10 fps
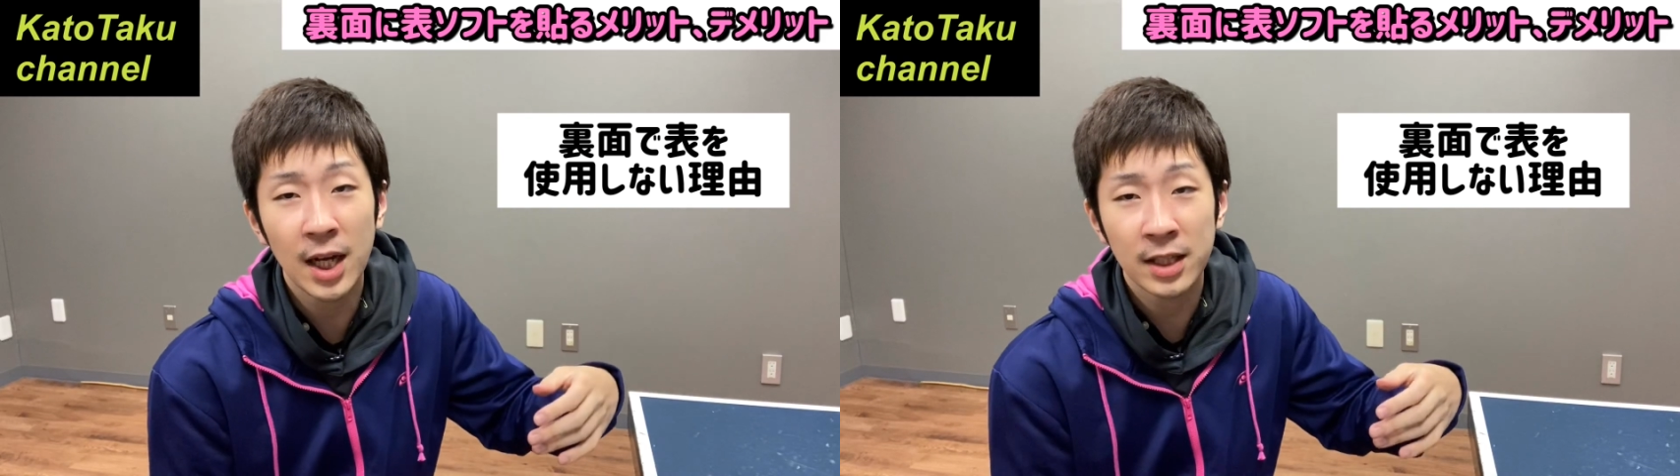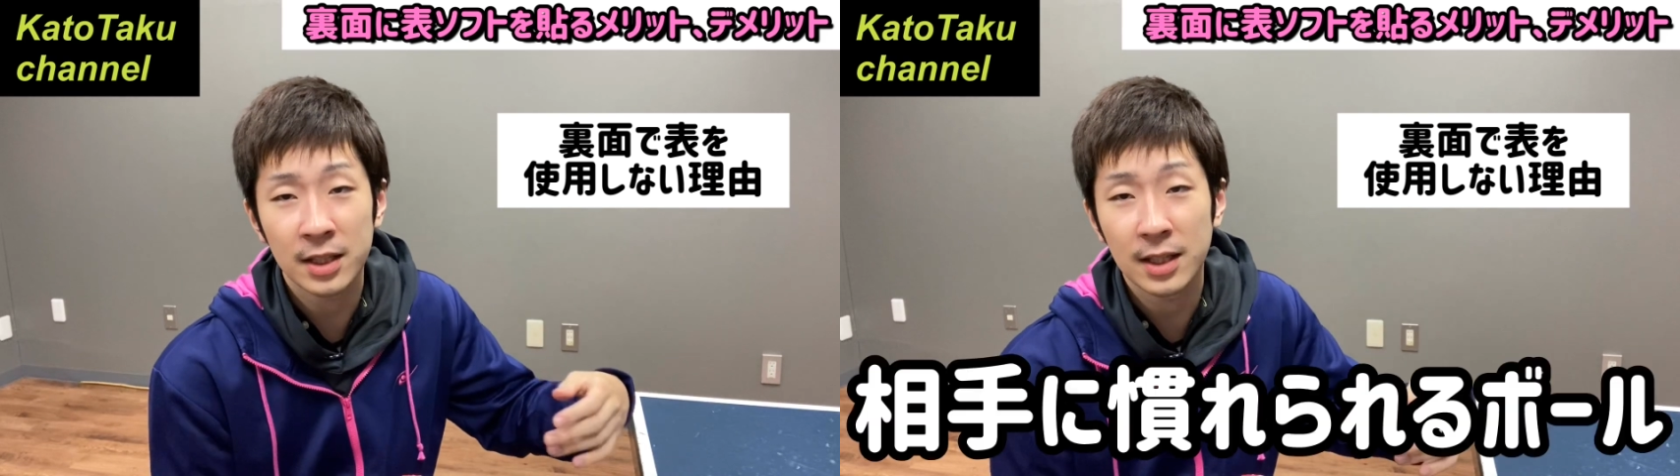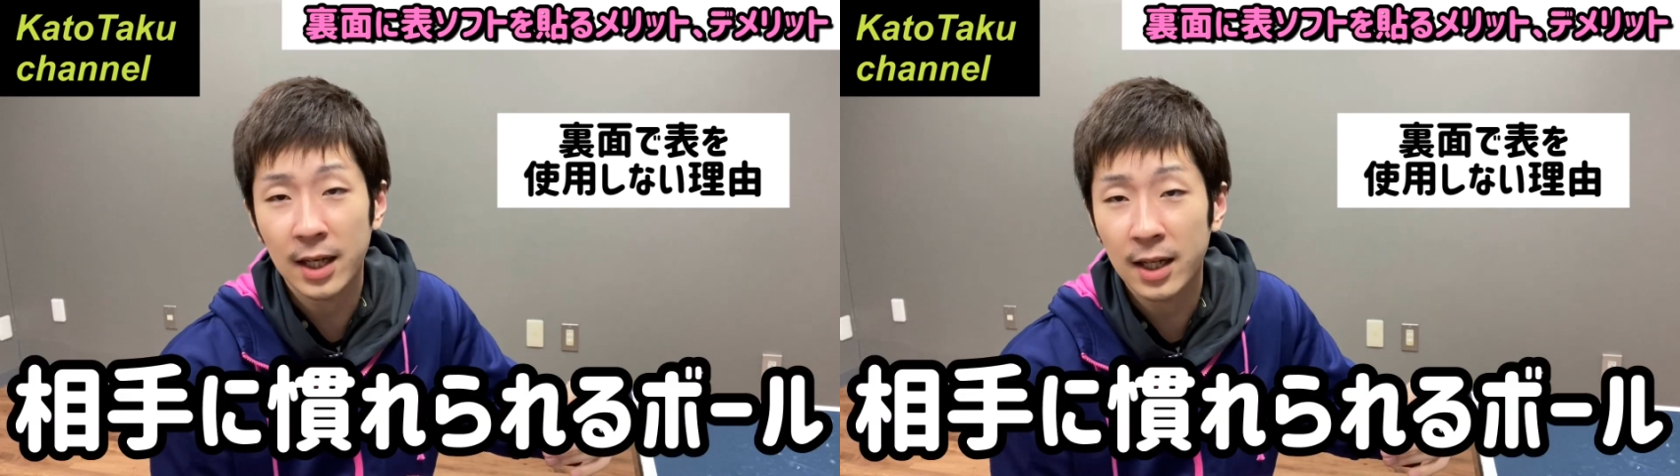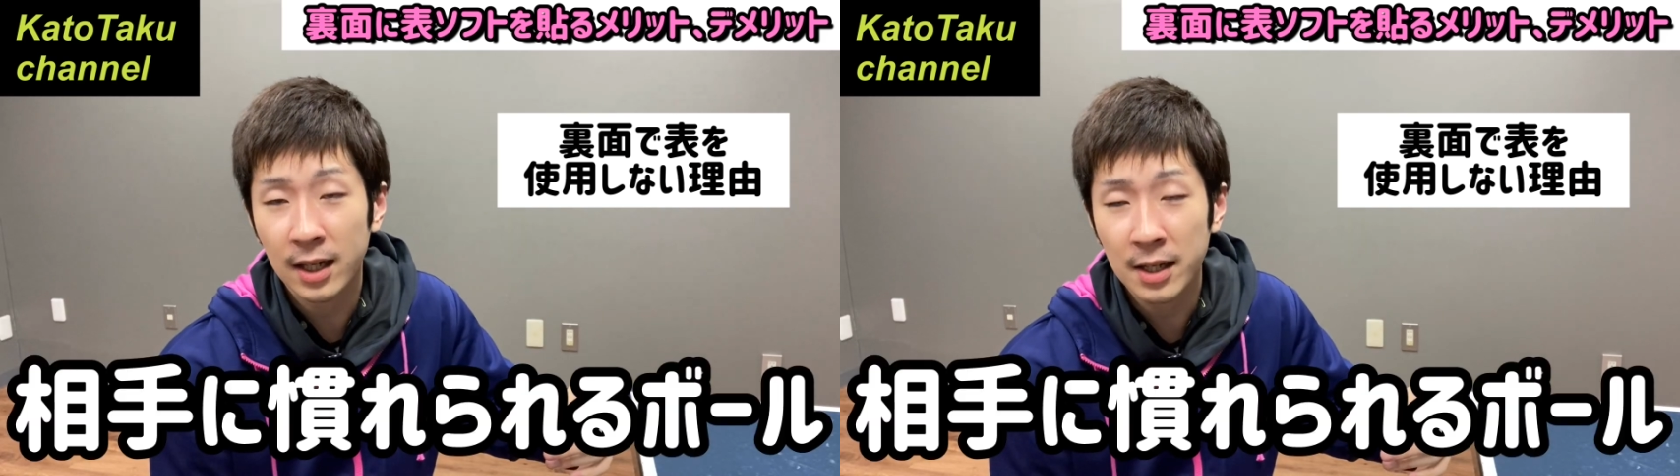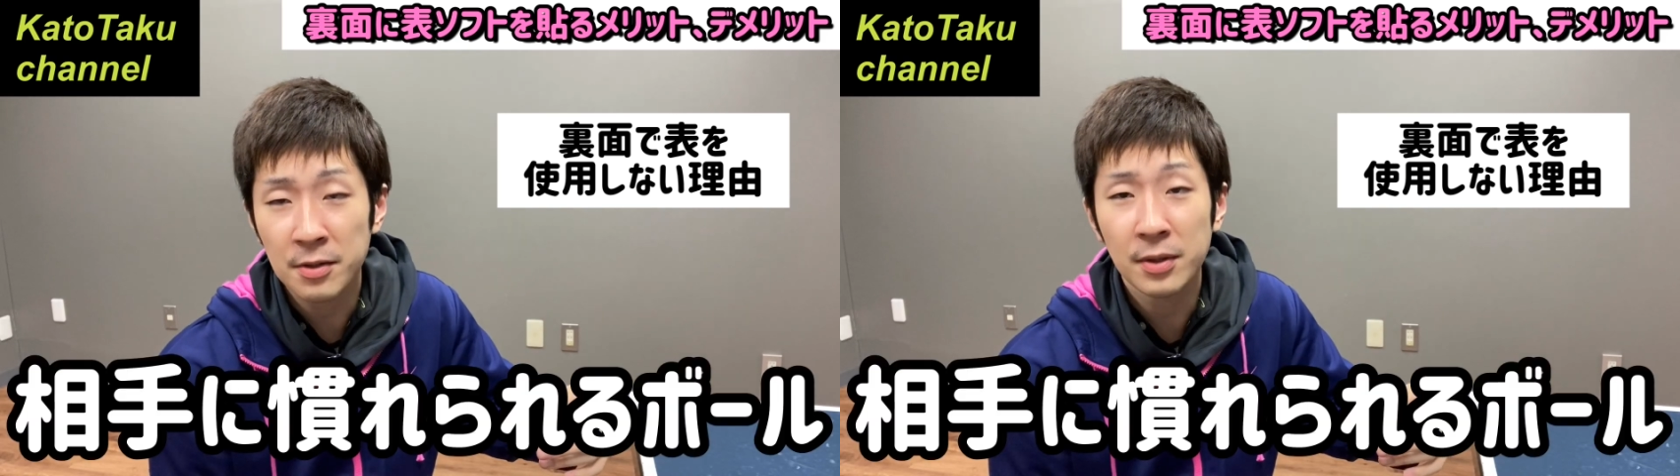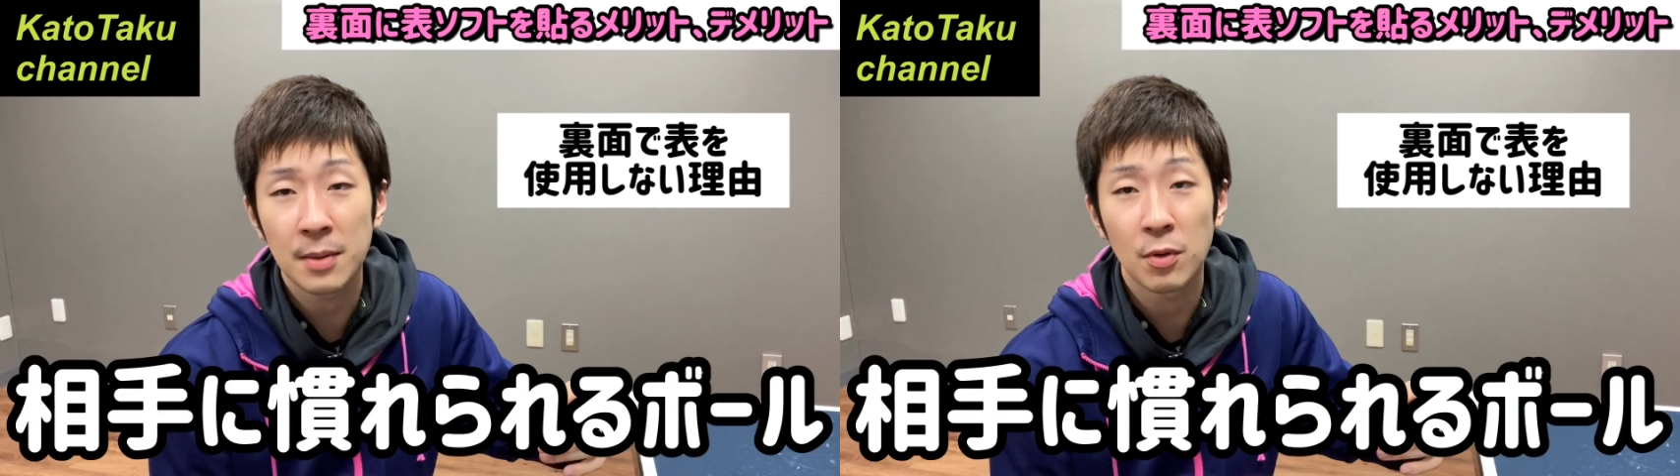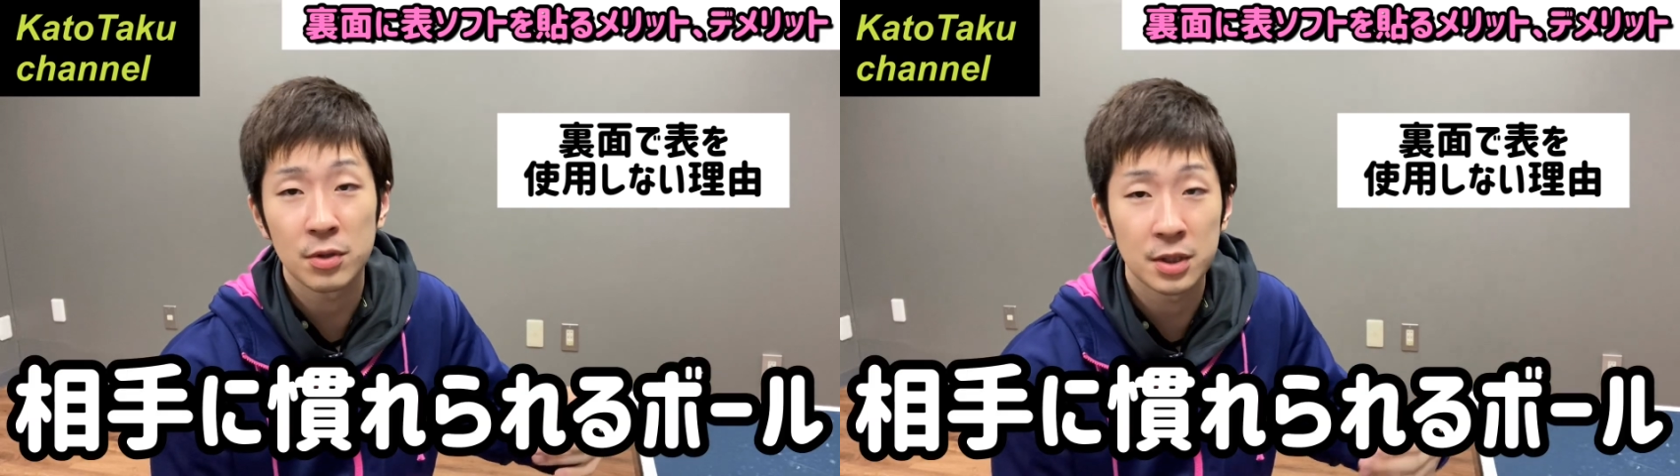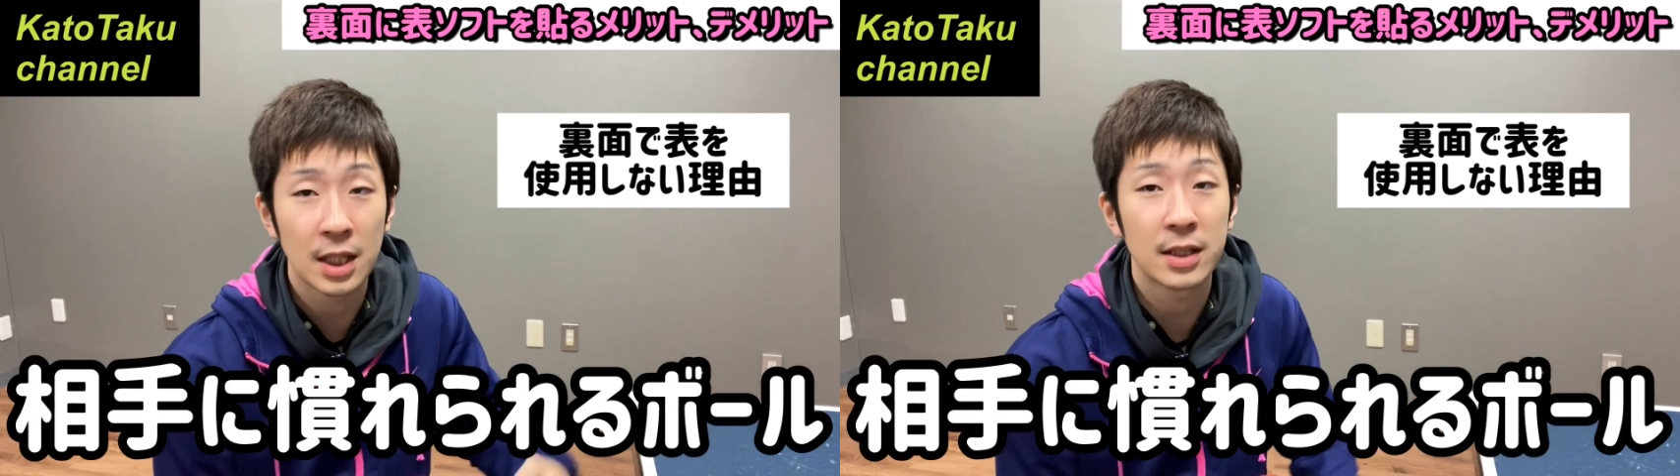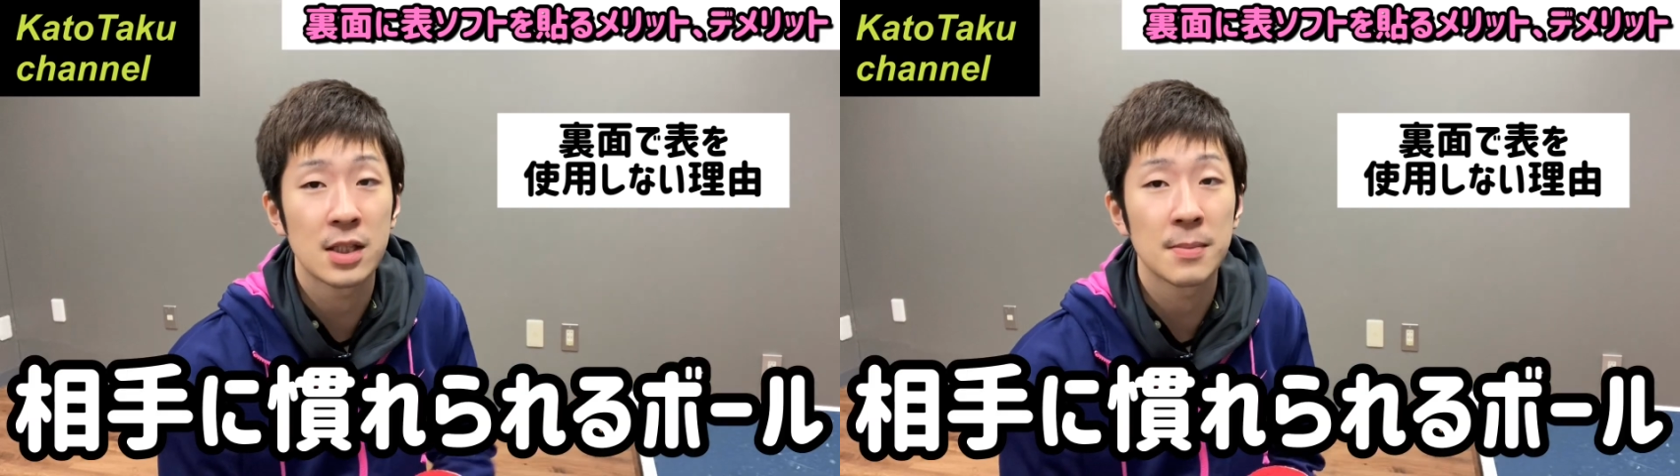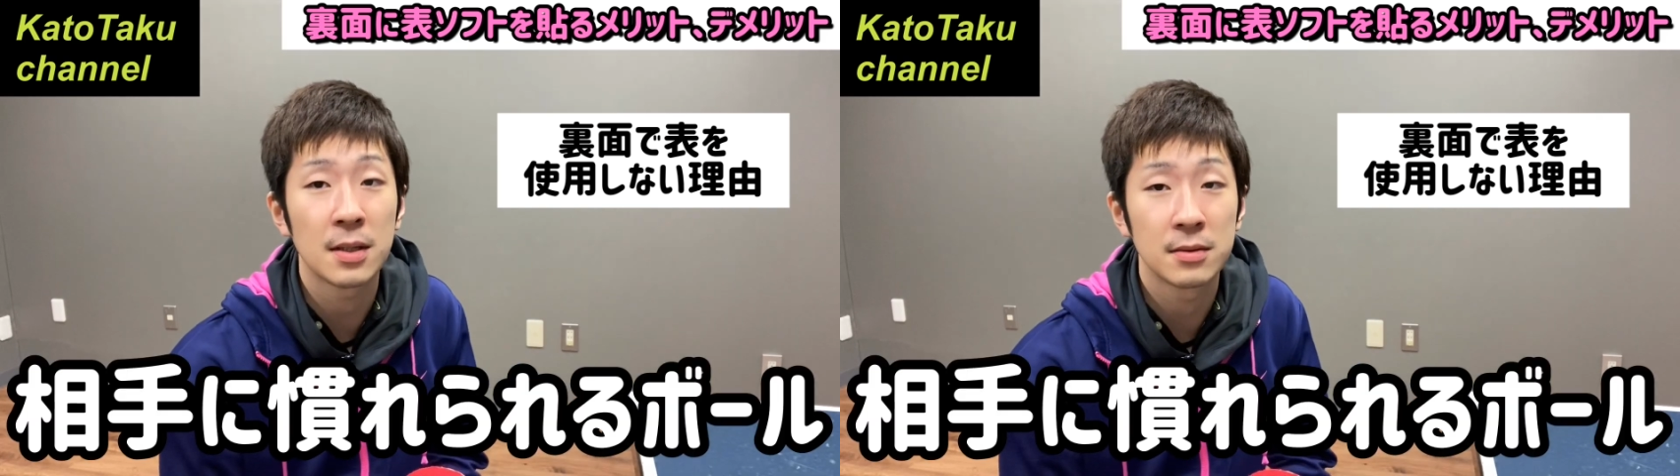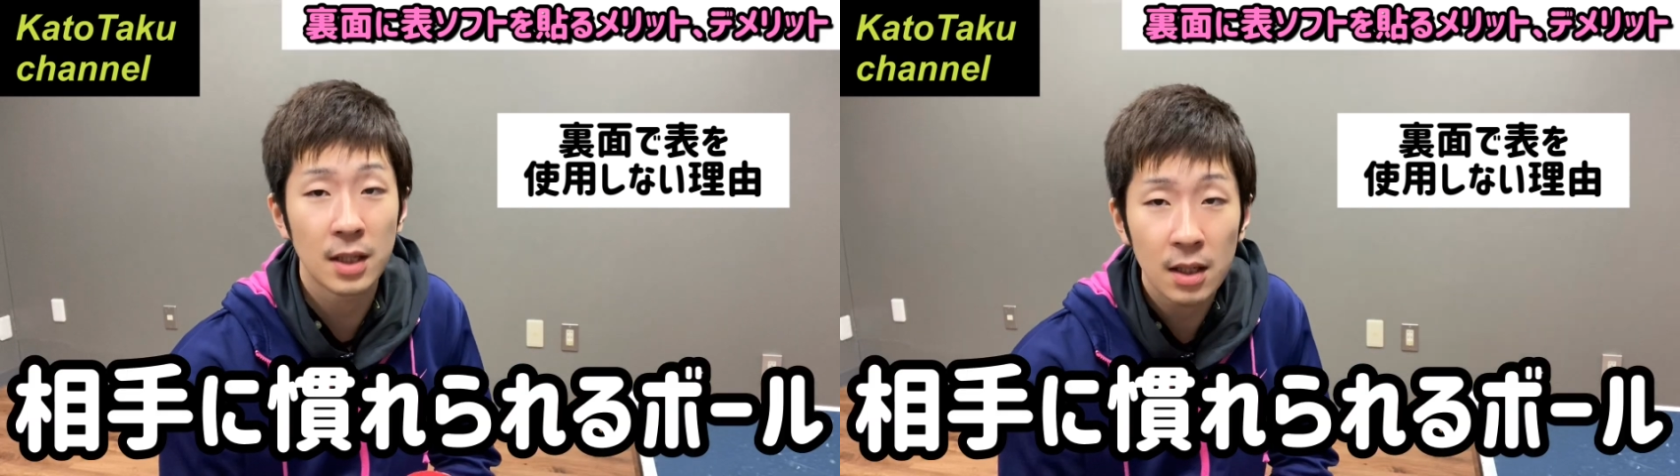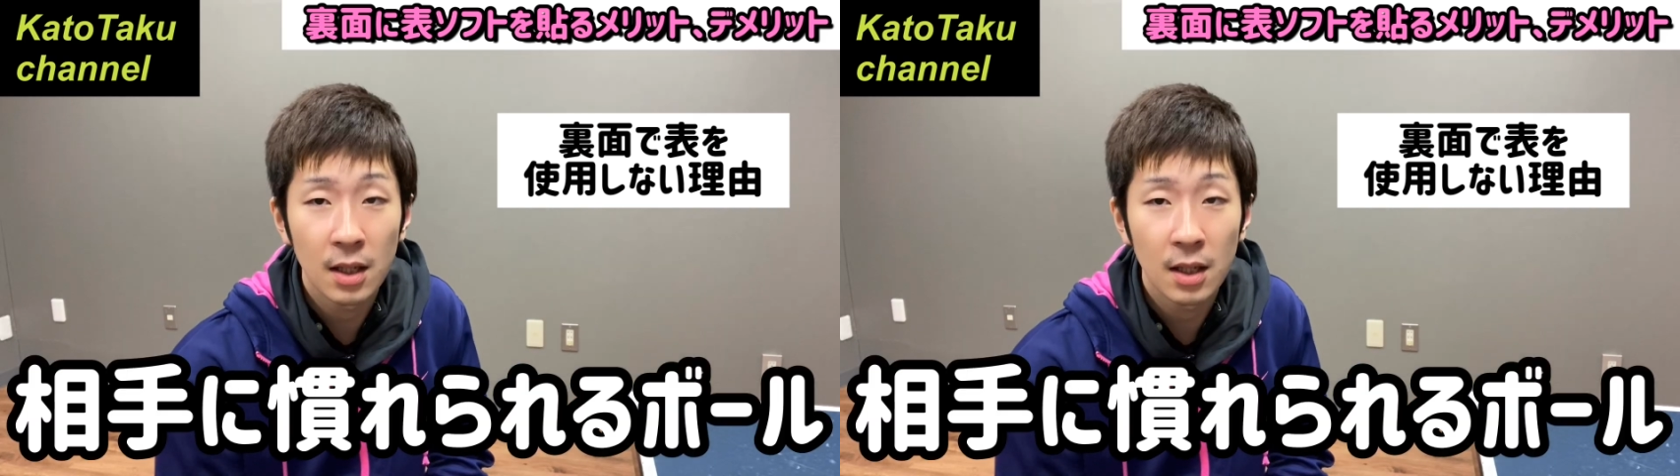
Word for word: 相手に撫でられるようなボールになってしまうんで